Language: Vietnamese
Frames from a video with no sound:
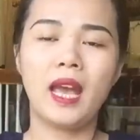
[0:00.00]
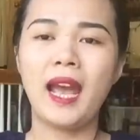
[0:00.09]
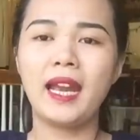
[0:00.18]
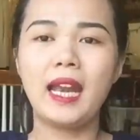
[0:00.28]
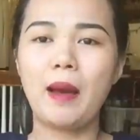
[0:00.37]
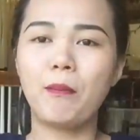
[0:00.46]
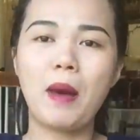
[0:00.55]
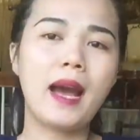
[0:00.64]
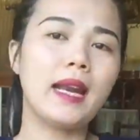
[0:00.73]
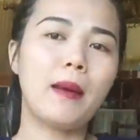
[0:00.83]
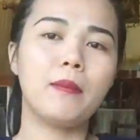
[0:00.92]
2 năm
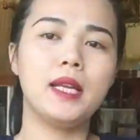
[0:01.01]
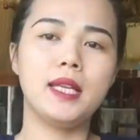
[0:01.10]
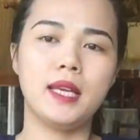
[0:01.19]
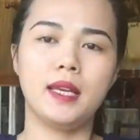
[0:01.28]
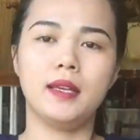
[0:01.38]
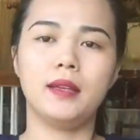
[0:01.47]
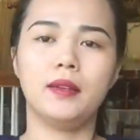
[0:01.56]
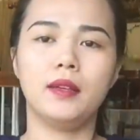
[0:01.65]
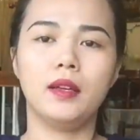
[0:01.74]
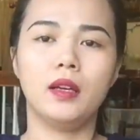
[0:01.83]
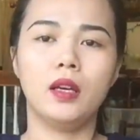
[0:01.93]
3 năm ly dị
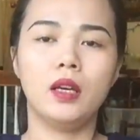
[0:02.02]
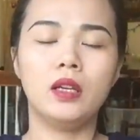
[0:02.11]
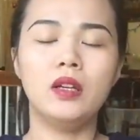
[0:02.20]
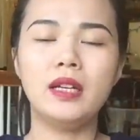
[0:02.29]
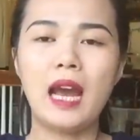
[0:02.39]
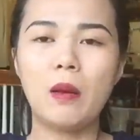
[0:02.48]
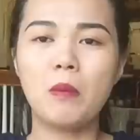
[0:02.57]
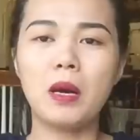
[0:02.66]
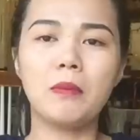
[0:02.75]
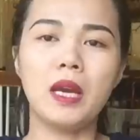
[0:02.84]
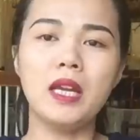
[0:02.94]
đứa nào
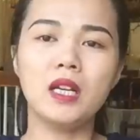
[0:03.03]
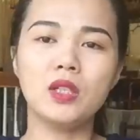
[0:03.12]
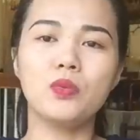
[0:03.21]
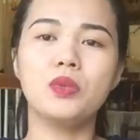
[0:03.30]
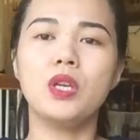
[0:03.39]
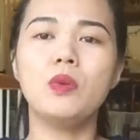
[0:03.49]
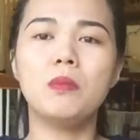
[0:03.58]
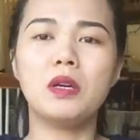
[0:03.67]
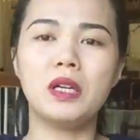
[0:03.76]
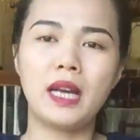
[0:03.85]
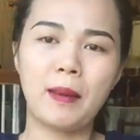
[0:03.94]
bền bỉ hơn chút xíu
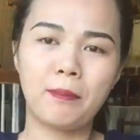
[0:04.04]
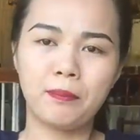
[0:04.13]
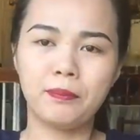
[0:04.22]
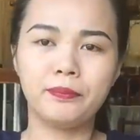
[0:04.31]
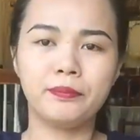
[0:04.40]
10 năm